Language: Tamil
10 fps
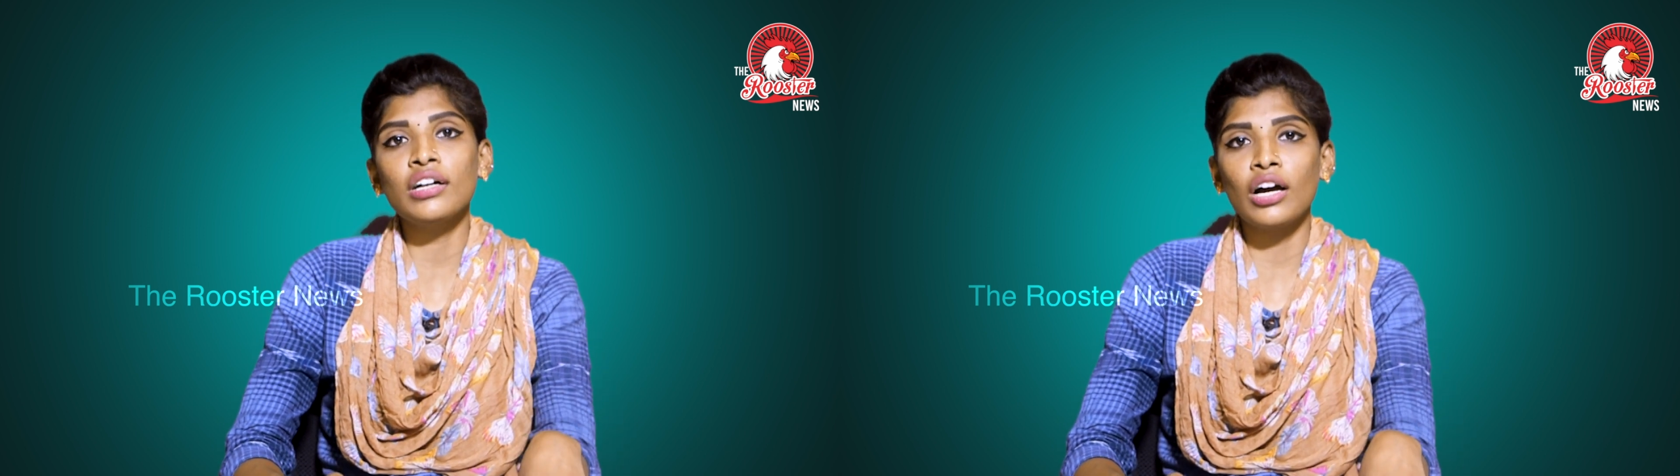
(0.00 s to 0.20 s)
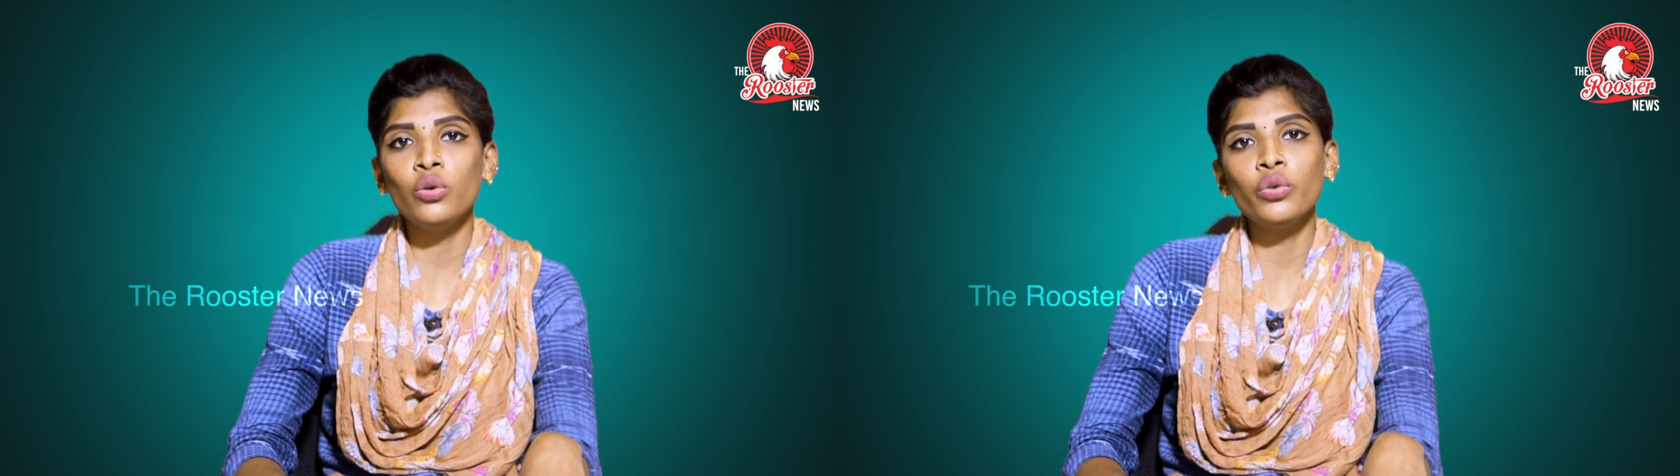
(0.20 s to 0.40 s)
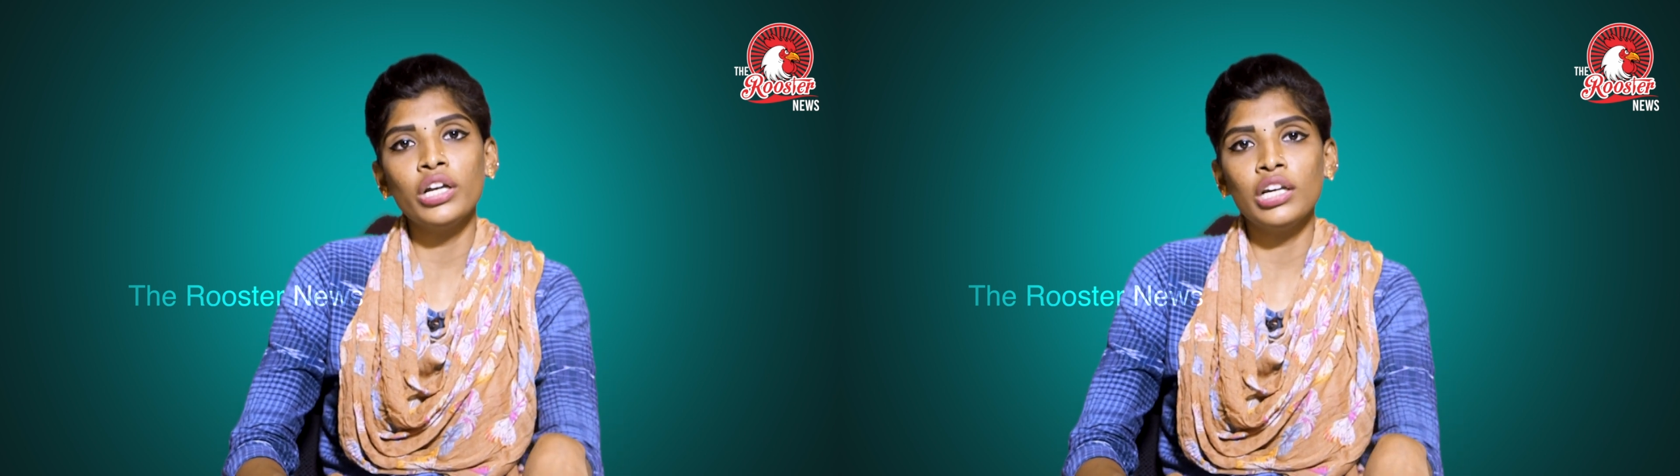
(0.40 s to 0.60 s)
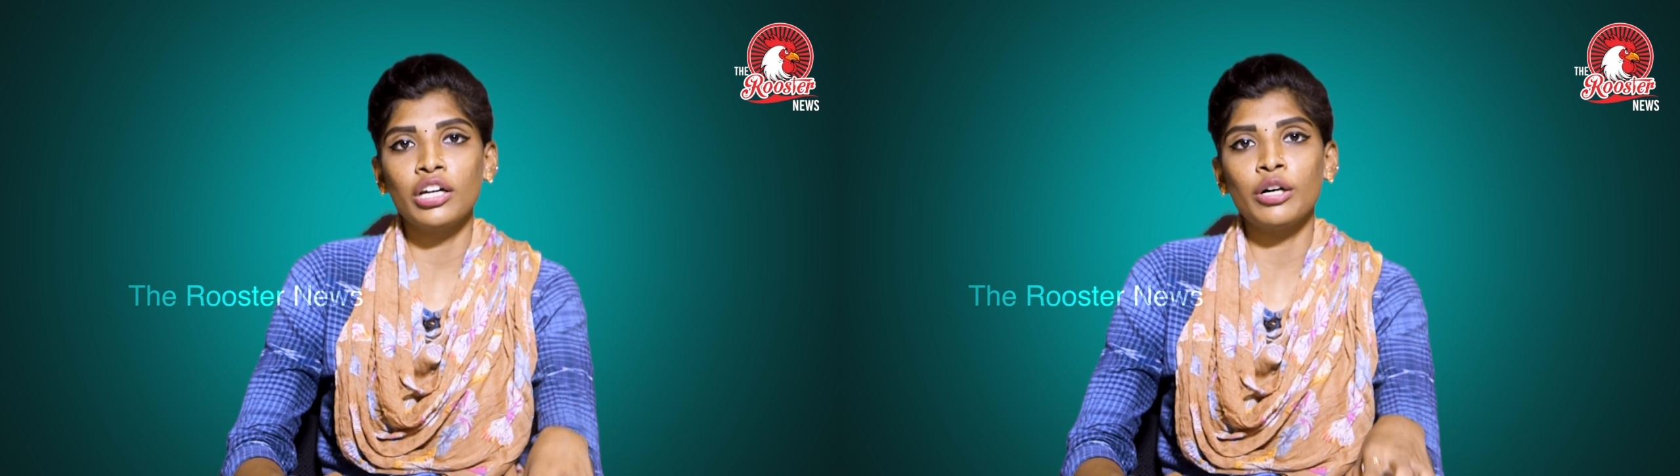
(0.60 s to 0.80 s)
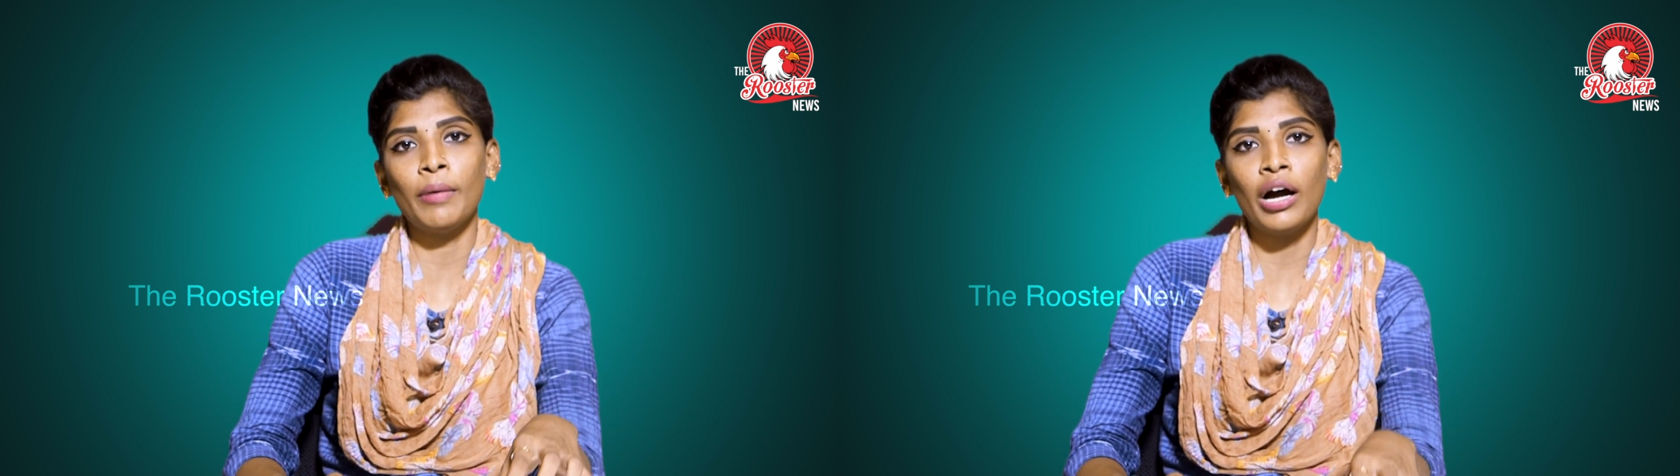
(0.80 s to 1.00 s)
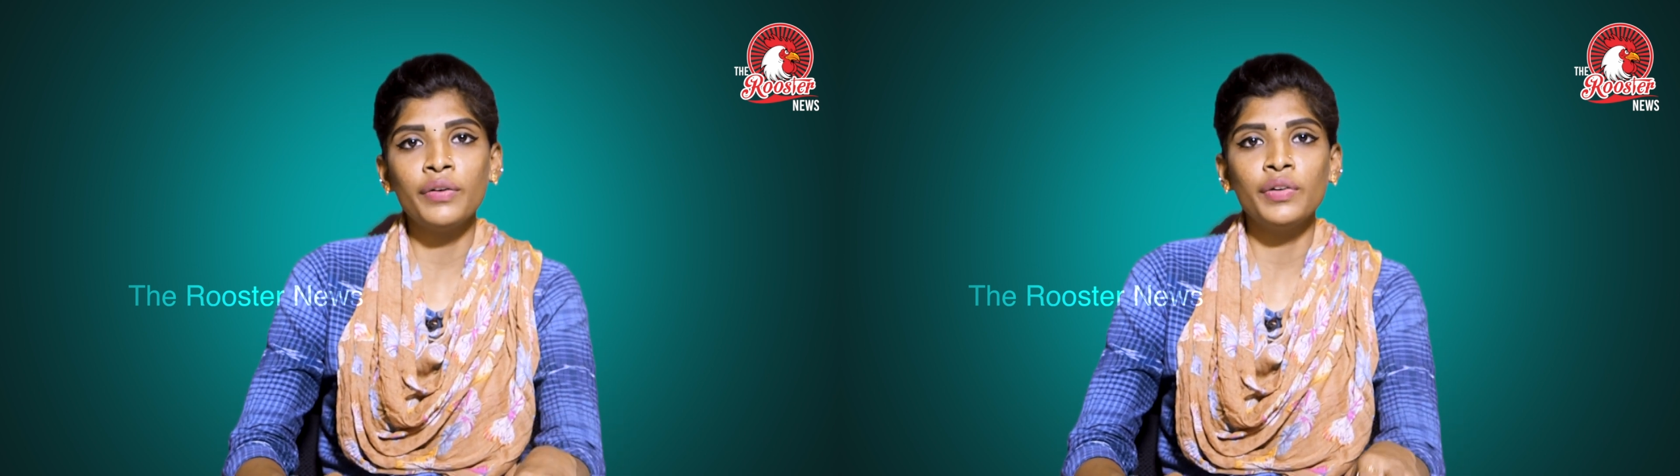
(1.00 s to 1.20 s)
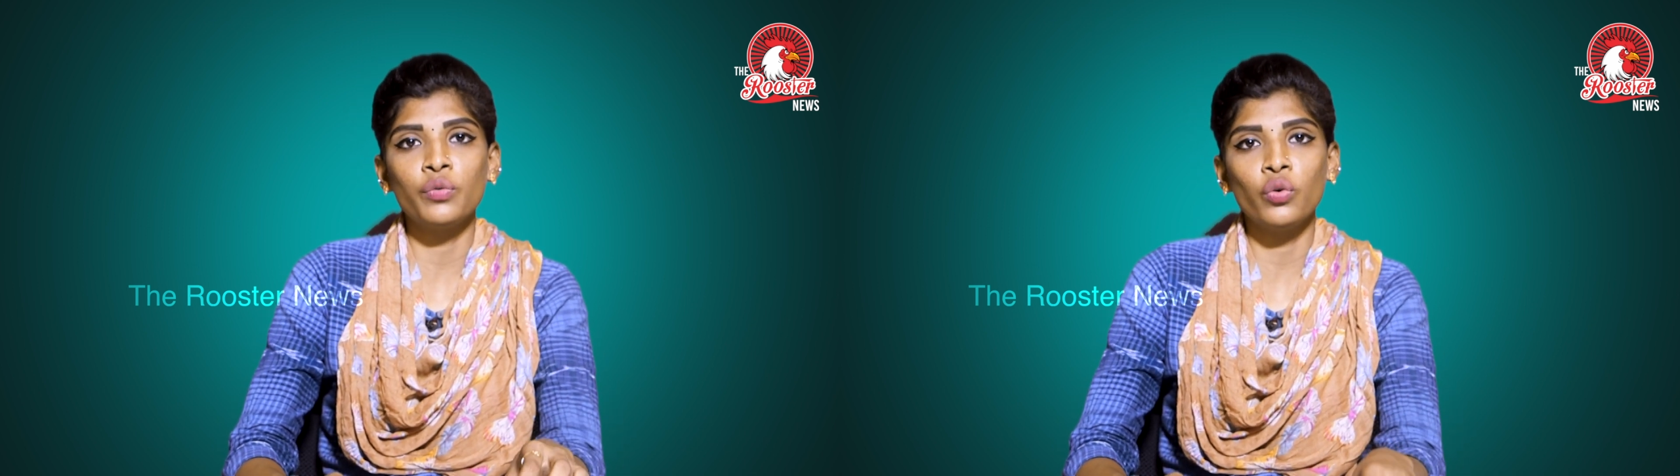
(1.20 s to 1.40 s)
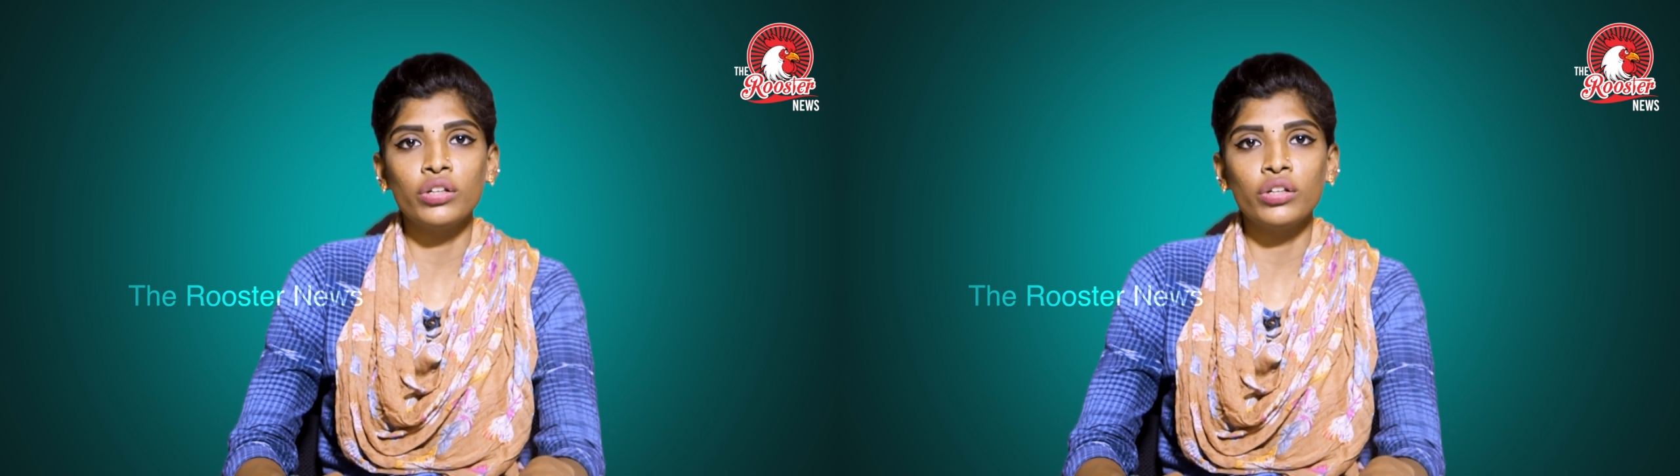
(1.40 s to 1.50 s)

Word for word: கல்லூரியில் இருக்க மாணவர்